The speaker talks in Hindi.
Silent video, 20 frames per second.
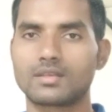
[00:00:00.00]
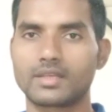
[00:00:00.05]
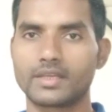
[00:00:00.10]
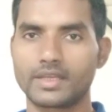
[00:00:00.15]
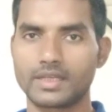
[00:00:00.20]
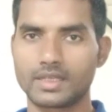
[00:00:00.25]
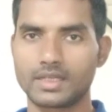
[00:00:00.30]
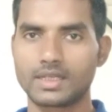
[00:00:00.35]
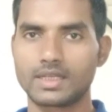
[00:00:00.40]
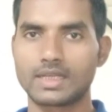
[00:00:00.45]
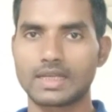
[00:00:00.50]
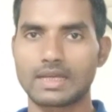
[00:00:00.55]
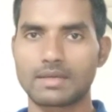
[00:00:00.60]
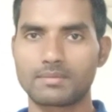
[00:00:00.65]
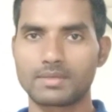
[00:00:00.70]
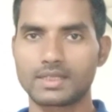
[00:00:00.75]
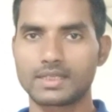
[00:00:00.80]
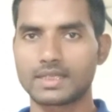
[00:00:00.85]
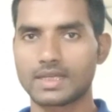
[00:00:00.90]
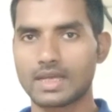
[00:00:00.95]
एयर इंडिया
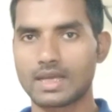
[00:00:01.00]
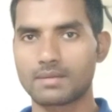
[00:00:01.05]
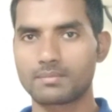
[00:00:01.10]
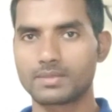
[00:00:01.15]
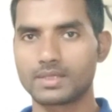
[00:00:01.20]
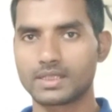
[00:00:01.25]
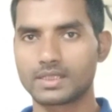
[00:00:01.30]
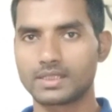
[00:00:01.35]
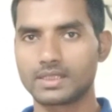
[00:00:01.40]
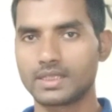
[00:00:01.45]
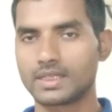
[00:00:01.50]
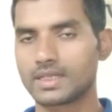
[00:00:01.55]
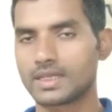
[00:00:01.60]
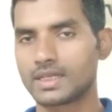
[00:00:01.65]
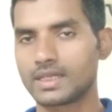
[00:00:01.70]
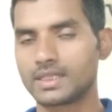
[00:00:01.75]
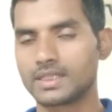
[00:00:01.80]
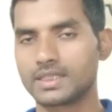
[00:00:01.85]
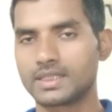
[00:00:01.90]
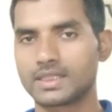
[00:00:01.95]
अभी क्या अपडेट दे रहा
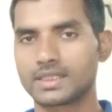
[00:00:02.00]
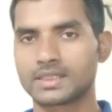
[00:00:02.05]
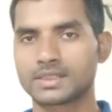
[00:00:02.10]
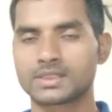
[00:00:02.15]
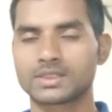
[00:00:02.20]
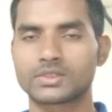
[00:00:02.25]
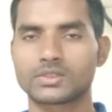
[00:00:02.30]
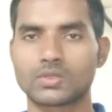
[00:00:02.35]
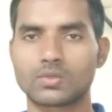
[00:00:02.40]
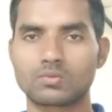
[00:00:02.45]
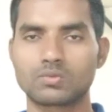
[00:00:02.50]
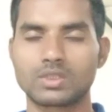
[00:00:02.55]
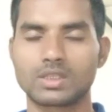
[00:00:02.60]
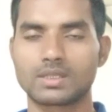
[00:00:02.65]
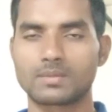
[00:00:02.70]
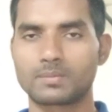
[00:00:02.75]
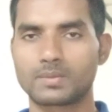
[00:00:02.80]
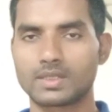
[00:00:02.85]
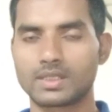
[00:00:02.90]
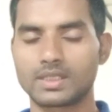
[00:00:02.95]
है इंडिया से सऊदी
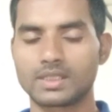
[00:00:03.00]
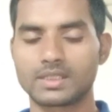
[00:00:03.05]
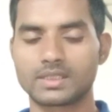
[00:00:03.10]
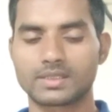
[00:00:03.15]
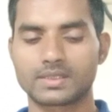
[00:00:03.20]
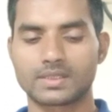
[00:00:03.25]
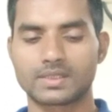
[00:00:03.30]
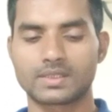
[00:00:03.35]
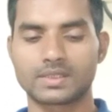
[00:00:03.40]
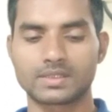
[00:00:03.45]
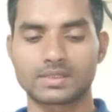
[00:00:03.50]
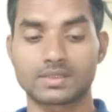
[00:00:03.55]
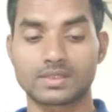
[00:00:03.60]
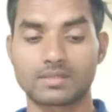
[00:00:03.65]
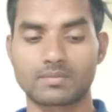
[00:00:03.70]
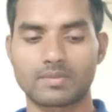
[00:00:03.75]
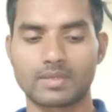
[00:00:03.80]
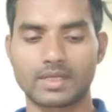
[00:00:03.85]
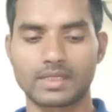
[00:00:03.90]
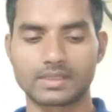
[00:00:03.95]
अरब के लिए
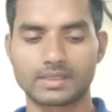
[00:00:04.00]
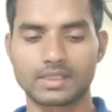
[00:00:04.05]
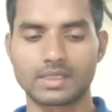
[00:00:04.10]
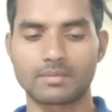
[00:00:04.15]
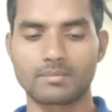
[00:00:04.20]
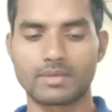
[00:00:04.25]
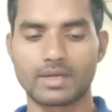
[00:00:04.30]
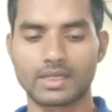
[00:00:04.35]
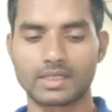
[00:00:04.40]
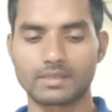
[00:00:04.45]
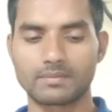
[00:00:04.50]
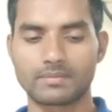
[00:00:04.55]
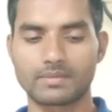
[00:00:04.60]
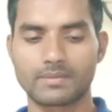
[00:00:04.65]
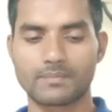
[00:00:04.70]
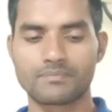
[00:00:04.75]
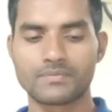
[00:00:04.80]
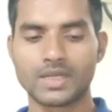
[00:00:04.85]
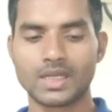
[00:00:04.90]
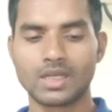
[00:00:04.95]
इंटरनेशनल फ्लाइट के बारे में
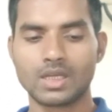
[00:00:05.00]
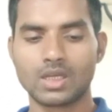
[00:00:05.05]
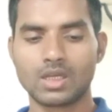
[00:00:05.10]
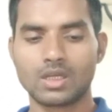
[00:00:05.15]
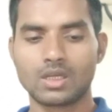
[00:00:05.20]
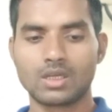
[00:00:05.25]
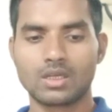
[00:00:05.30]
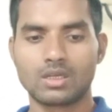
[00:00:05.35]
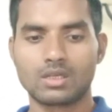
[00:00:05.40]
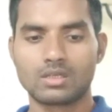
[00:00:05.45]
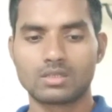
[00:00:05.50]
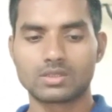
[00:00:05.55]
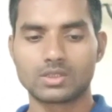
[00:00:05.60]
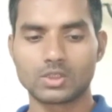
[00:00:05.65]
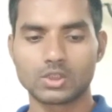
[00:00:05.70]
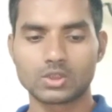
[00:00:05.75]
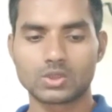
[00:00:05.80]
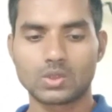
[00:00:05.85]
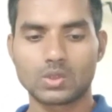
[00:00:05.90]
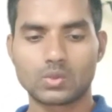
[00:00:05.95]
तो
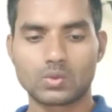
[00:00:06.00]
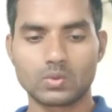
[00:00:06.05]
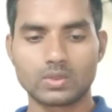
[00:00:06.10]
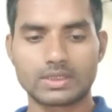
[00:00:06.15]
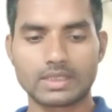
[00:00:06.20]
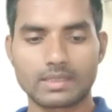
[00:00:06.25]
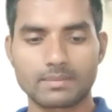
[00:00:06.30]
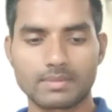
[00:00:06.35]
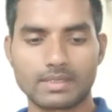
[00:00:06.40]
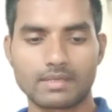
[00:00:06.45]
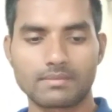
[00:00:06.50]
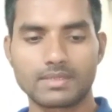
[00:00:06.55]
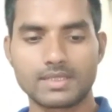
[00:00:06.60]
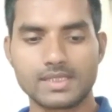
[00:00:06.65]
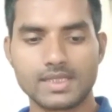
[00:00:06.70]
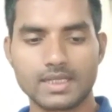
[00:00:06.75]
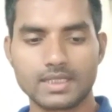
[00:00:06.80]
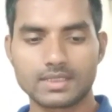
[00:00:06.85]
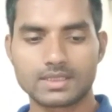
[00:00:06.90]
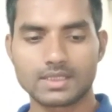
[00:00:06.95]
दोस्तों ट्विटर पे अभी
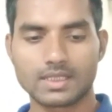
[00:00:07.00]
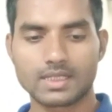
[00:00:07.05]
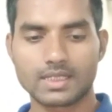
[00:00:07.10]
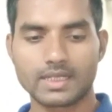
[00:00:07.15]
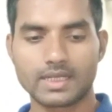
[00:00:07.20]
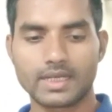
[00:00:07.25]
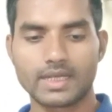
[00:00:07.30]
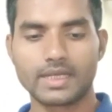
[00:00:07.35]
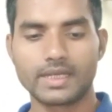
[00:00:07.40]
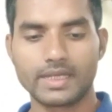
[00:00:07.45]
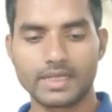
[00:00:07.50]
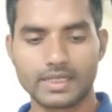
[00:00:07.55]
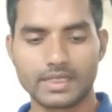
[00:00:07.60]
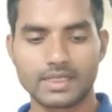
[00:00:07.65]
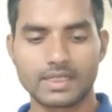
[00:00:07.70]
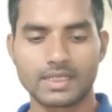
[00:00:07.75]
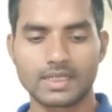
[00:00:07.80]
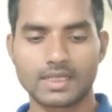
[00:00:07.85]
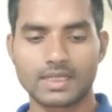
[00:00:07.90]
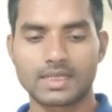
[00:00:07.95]
यही चल रहा है एयर
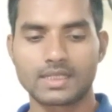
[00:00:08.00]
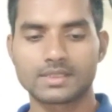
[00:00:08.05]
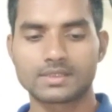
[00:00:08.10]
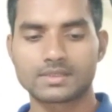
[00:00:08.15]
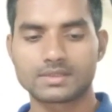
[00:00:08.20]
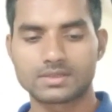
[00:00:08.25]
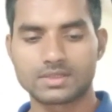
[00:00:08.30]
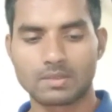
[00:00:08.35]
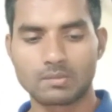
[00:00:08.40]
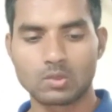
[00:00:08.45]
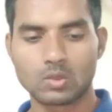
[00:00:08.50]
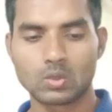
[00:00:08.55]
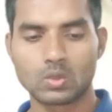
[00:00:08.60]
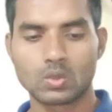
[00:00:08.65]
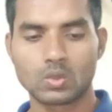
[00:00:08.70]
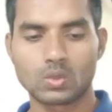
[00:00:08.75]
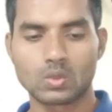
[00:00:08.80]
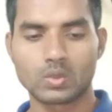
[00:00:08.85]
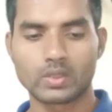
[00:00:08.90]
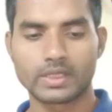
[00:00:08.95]
इंडिया सब
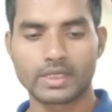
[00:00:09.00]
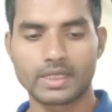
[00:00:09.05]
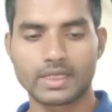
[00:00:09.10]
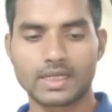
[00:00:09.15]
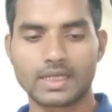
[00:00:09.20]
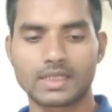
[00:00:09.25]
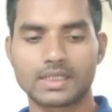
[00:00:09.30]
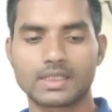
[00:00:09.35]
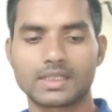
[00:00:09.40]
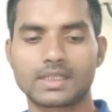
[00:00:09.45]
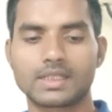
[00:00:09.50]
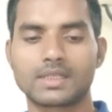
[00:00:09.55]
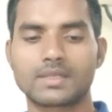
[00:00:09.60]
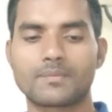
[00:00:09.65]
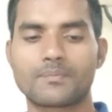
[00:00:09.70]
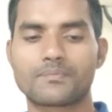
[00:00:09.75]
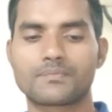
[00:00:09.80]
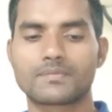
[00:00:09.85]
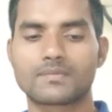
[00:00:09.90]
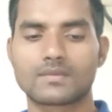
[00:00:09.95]
लोगों को कह रहा है
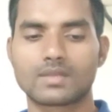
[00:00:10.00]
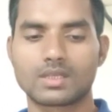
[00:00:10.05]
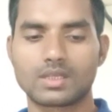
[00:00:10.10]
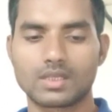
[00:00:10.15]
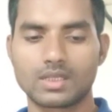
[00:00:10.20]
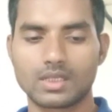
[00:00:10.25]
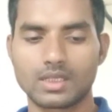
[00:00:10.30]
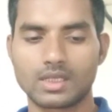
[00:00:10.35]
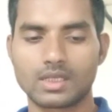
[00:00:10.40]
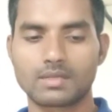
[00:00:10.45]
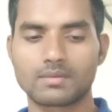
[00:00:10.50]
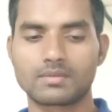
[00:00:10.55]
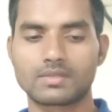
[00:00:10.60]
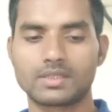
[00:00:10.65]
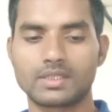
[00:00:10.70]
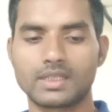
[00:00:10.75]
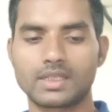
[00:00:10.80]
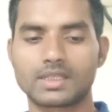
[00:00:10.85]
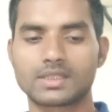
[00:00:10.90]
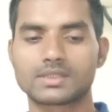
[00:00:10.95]
कि एयर
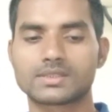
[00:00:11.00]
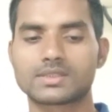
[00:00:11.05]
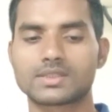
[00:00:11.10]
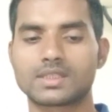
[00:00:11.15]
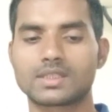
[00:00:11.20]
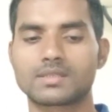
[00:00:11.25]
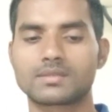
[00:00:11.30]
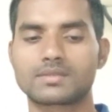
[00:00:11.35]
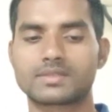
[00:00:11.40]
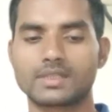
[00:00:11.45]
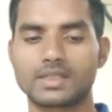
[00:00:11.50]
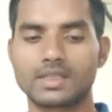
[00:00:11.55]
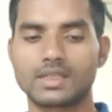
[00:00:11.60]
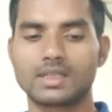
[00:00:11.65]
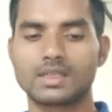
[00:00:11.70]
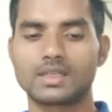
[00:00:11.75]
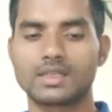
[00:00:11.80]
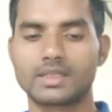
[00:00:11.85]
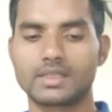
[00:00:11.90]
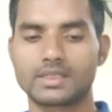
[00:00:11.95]
डेयर सर
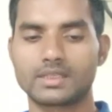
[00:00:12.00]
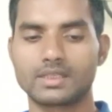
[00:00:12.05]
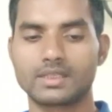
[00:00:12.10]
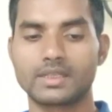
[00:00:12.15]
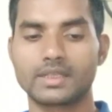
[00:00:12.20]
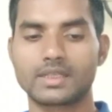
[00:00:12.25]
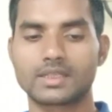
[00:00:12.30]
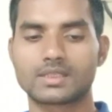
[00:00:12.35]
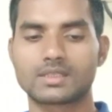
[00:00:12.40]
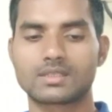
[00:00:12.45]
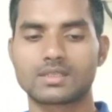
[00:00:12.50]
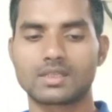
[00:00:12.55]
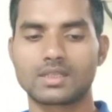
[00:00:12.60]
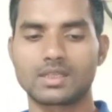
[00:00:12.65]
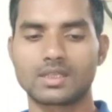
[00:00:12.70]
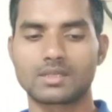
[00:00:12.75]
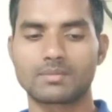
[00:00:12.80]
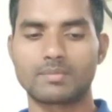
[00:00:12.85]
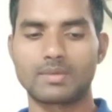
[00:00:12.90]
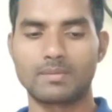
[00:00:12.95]
टिल डेट
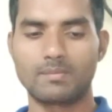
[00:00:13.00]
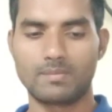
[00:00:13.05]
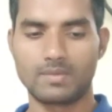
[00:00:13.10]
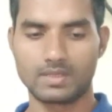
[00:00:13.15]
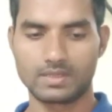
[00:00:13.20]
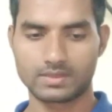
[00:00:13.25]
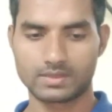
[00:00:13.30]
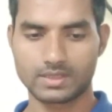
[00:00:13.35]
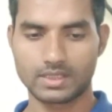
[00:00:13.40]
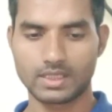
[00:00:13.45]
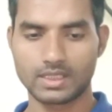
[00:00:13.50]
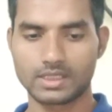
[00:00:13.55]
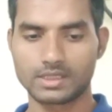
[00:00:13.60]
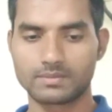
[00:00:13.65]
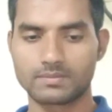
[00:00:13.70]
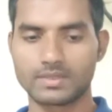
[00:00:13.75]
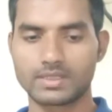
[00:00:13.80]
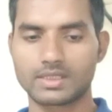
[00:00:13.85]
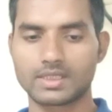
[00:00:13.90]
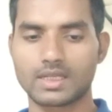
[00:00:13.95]
एयर बबल्स
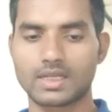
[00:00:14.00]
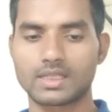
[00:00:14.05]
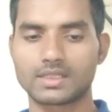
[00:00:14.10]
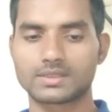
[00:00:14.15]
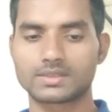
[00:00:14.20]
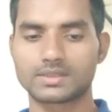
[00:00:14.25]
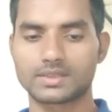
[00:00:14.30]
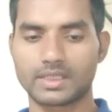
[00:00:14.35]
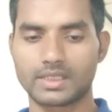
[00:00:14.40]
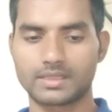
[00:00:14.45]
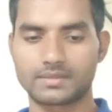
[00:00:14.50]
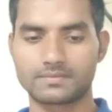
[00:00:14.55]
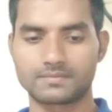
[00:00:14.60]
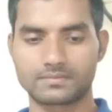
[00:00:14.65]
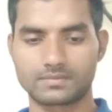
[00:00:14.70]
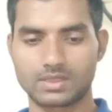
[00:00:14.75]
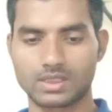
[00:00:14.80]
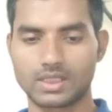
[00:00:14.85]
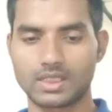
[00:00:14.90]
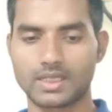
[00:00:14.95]
अरेंजमेंट आर साइन
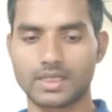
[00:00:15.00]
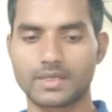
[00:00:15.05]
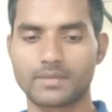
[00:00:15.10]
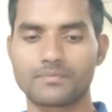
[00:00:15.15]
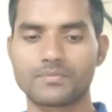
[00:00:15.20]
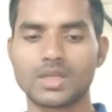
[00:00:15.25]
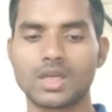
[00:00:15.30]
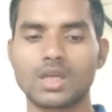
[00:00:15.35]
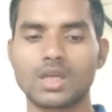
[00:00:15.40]
ठीक है